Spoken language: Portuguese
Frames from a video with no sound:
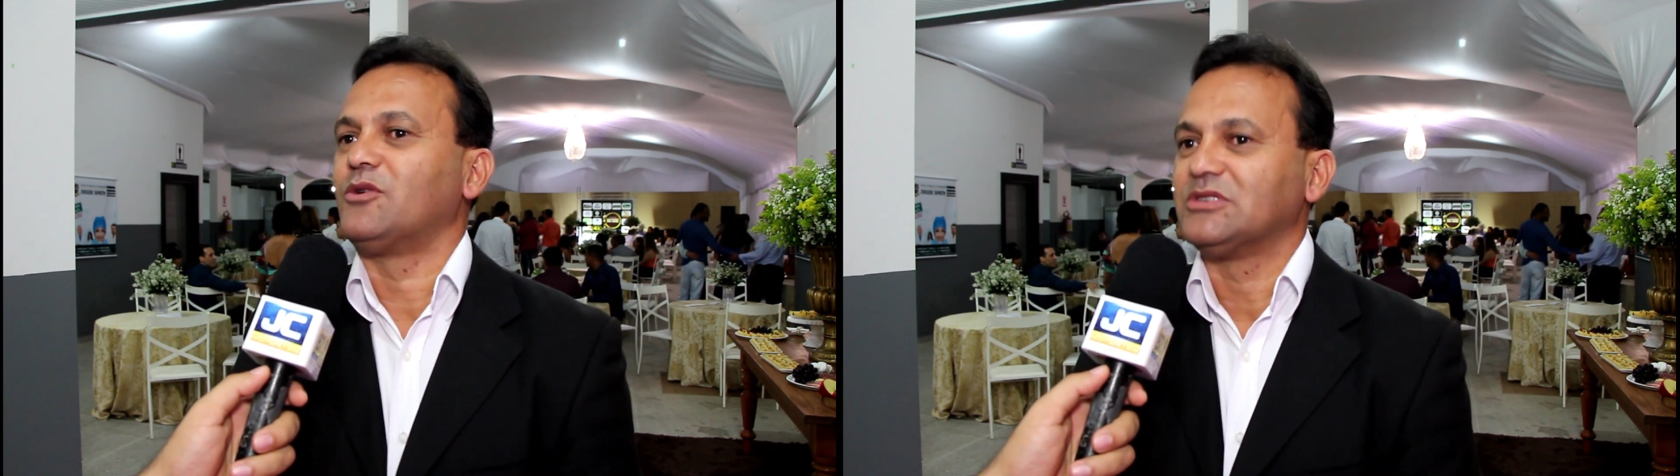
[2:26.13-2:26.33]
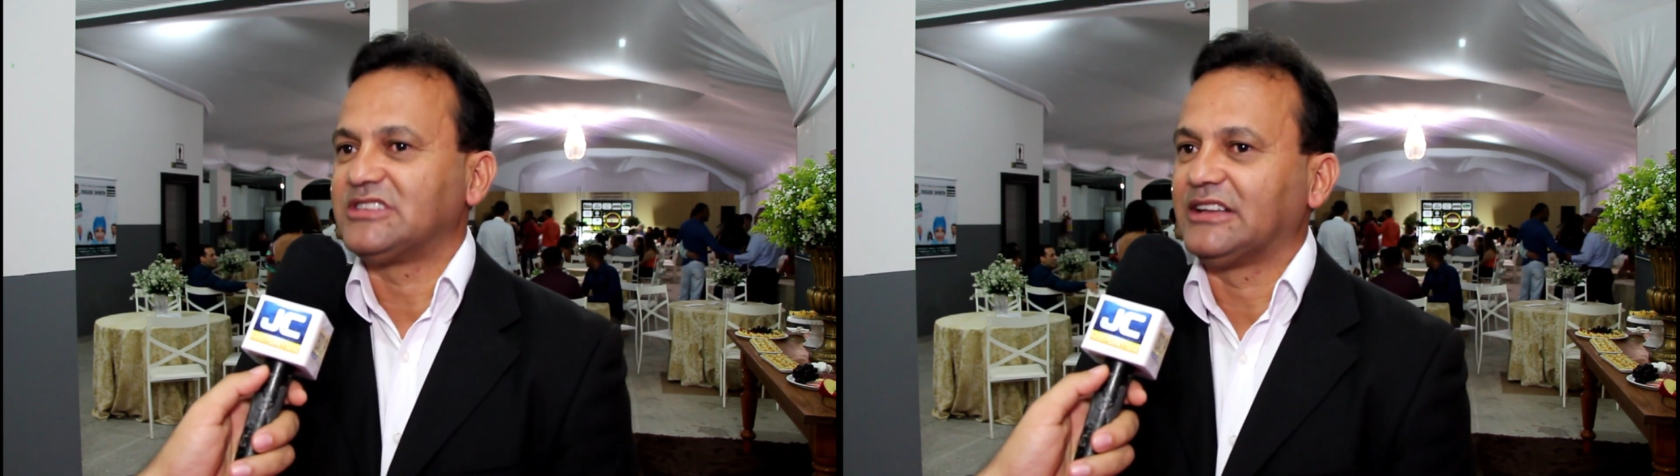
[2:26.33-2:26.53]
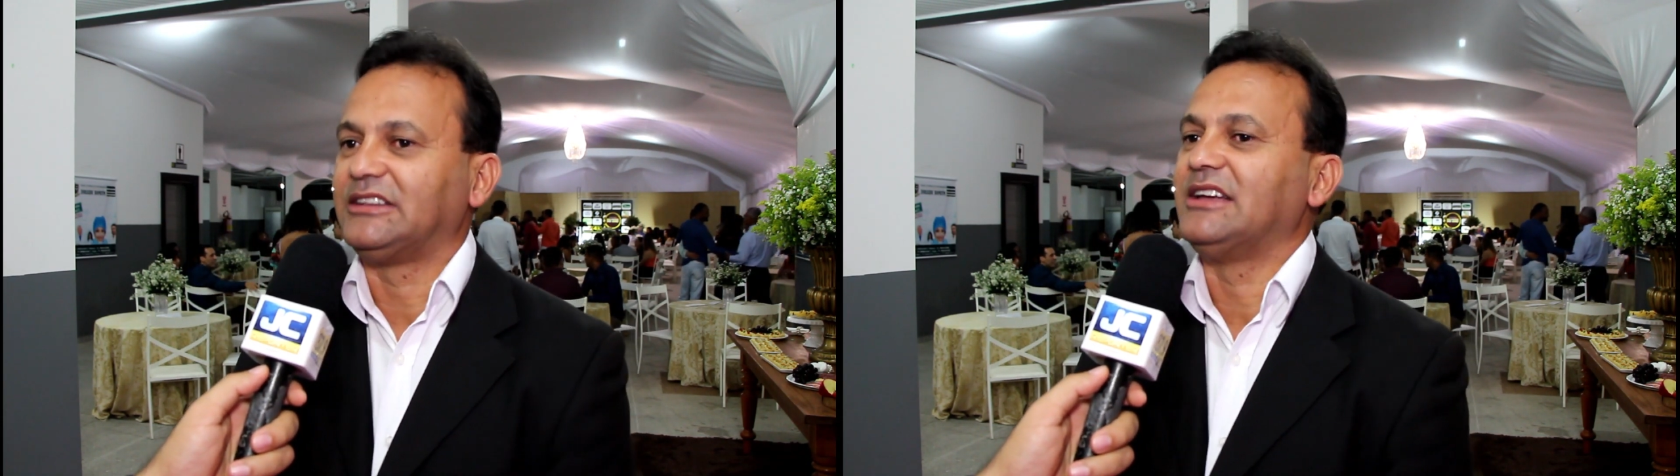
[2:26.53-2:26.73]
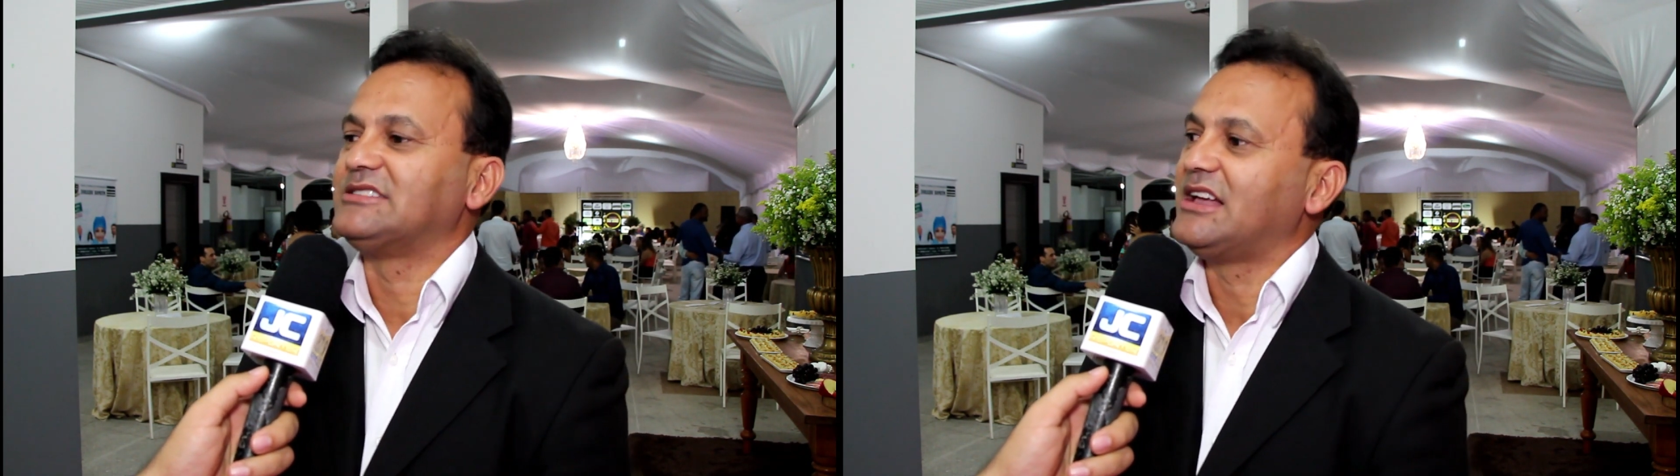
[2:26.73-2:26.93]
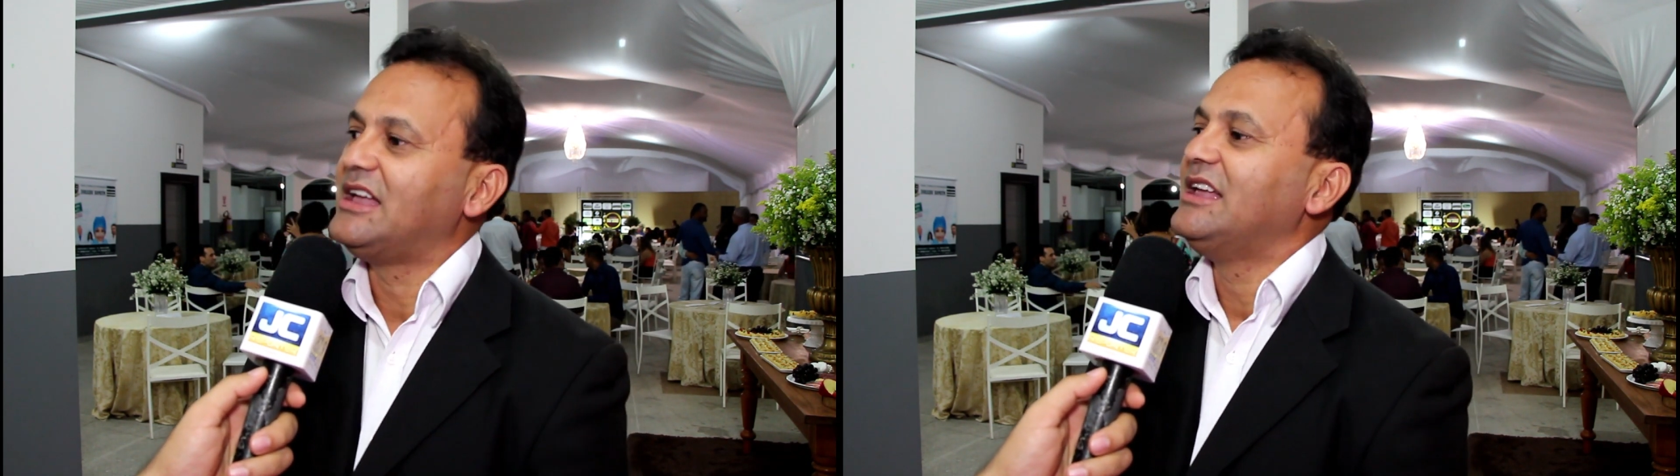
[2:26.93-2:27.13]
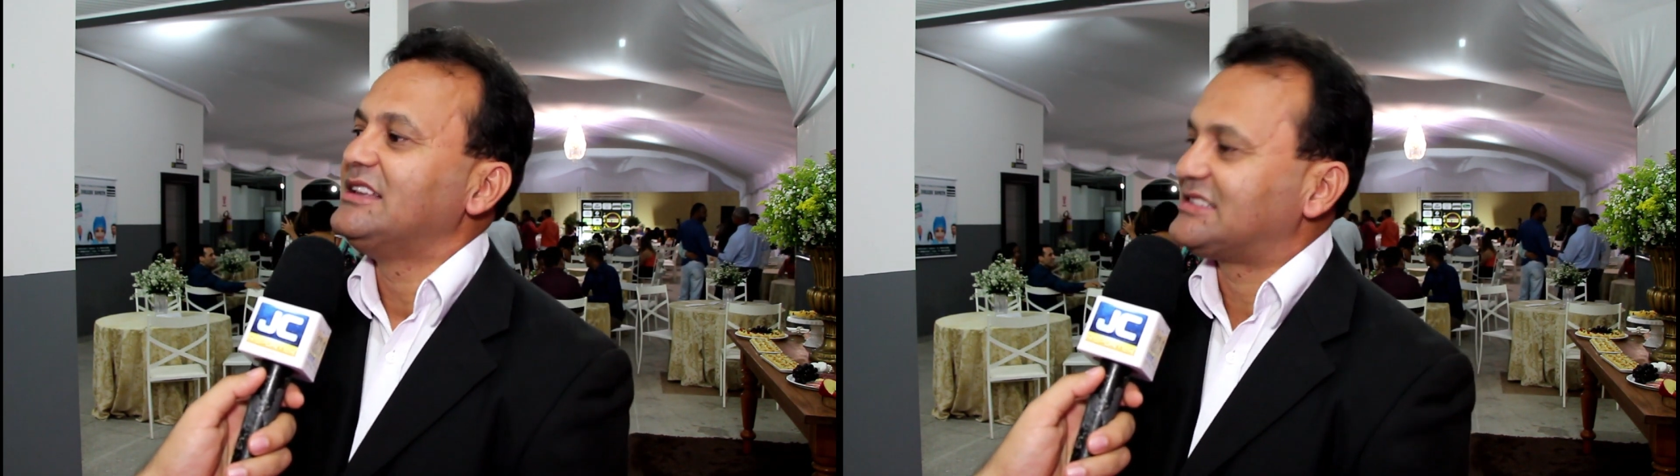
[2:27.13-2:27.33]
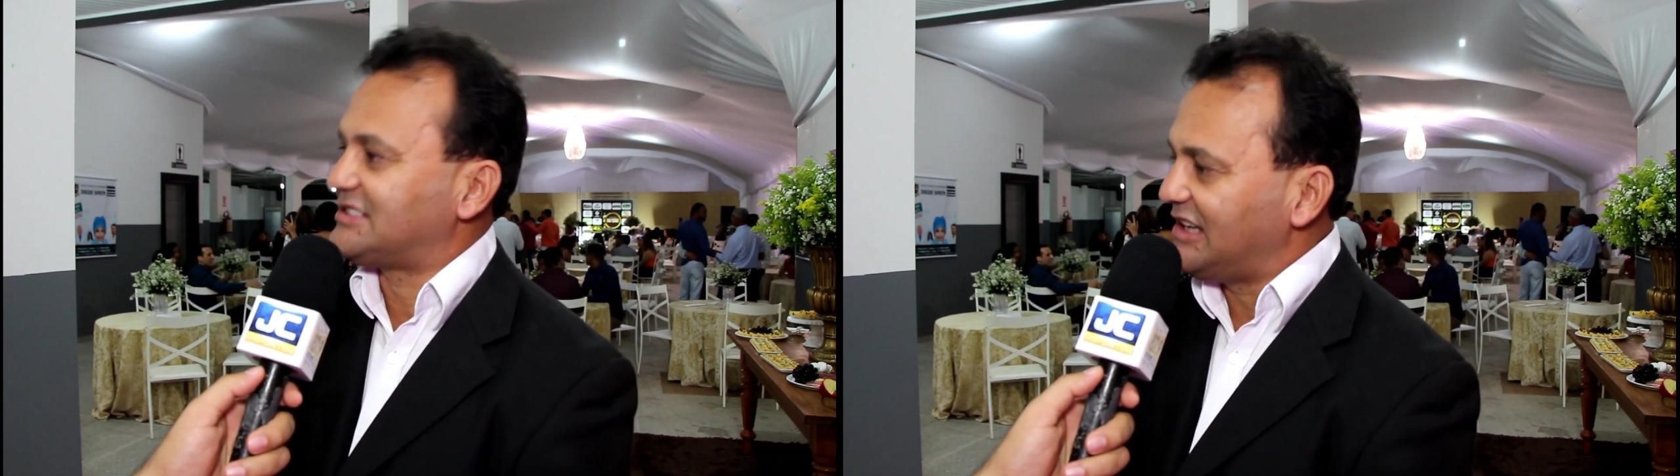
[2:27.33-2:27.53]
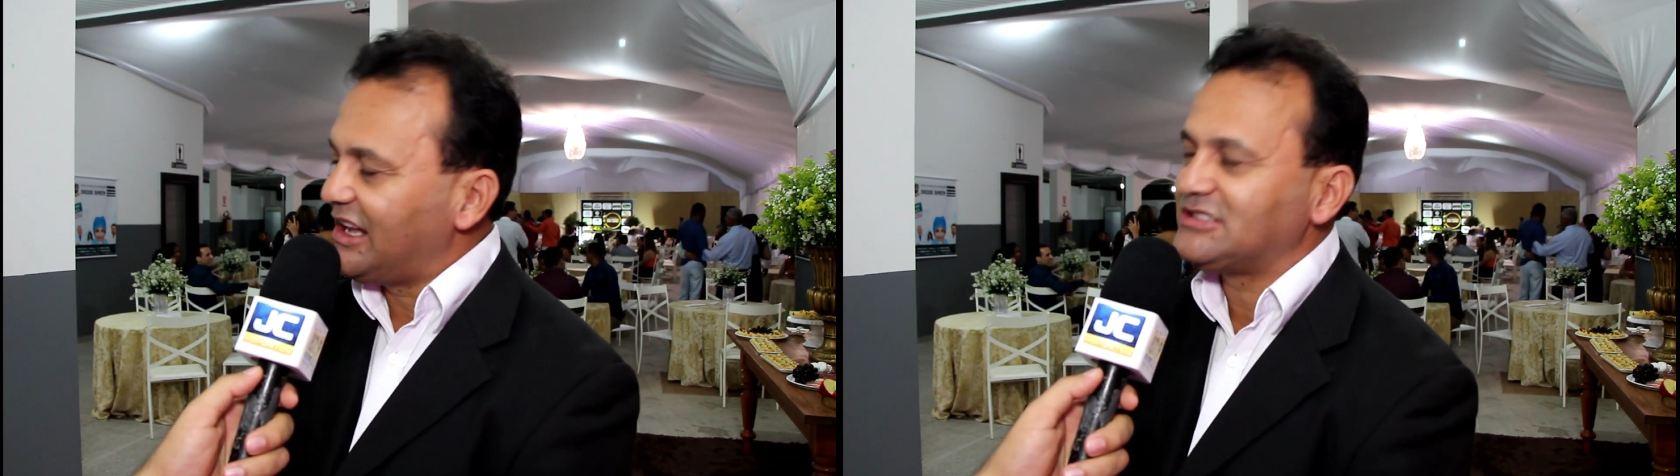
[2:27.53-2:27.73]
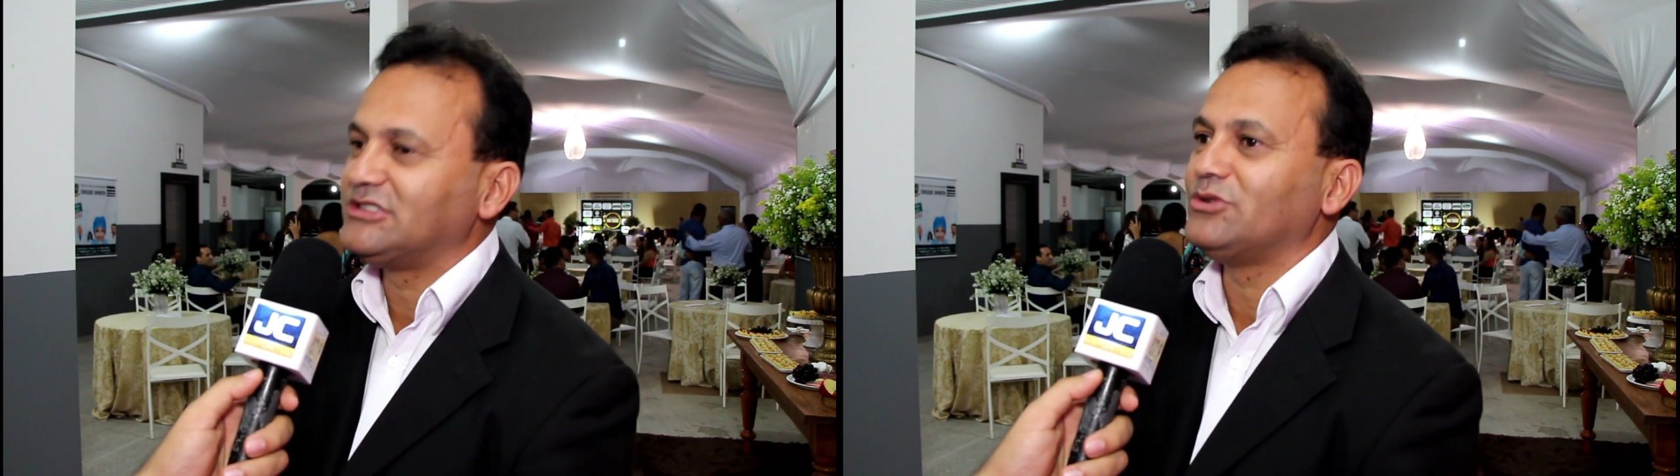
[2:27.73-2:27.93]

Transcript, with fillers: Com certeza, se eles não